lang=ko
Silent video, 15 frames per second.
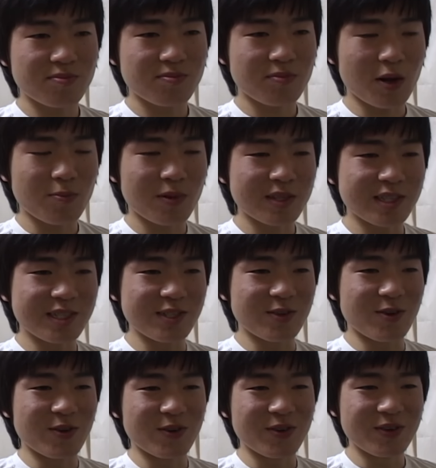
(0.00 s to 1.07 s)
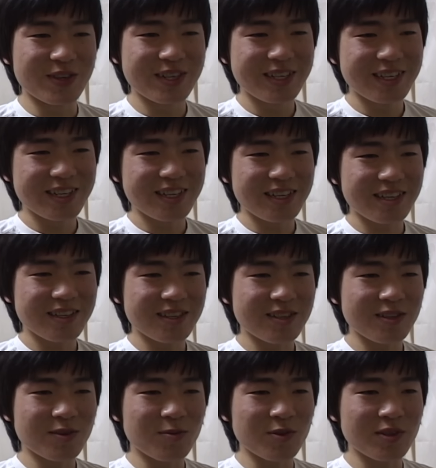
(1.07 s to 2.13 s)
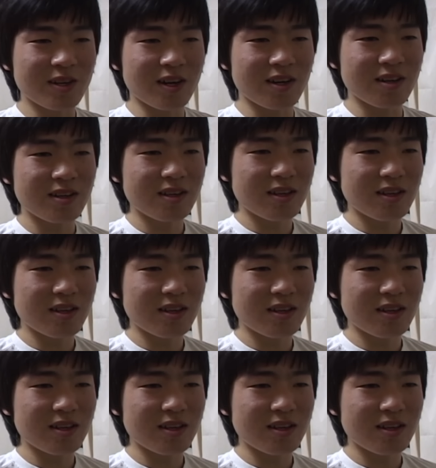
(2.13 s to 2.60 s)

바빠지시고 그러고 보니까